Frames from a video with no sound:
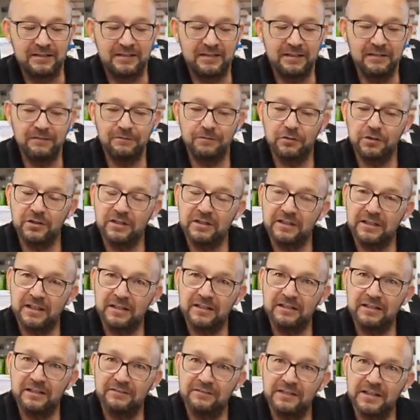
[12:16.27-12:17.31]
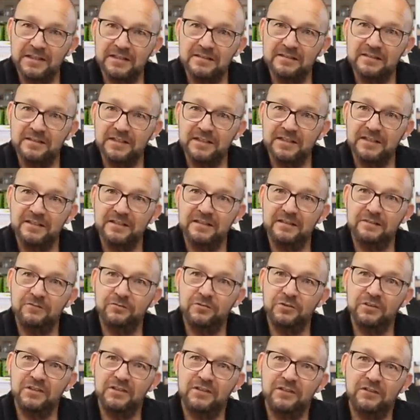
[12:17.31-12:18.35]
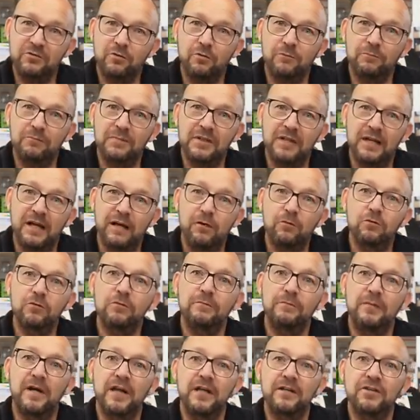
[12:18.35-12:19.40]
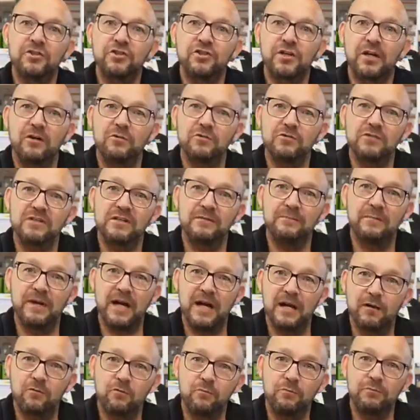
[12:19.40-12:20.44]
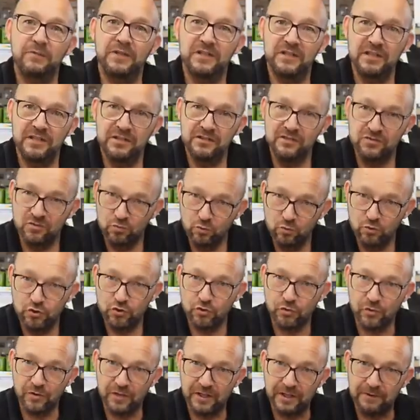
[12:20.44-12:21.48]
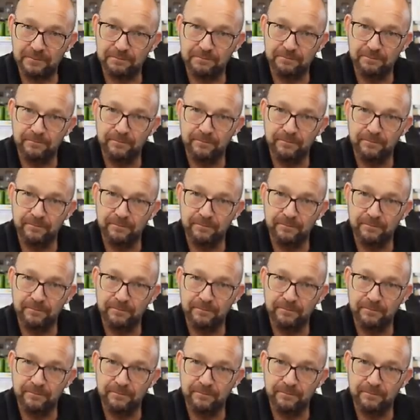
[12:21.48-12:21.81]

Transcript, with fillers: die würde dann der Wechselrichter durch die Kombi automatisch aus dem Akku mit hinzusteuern.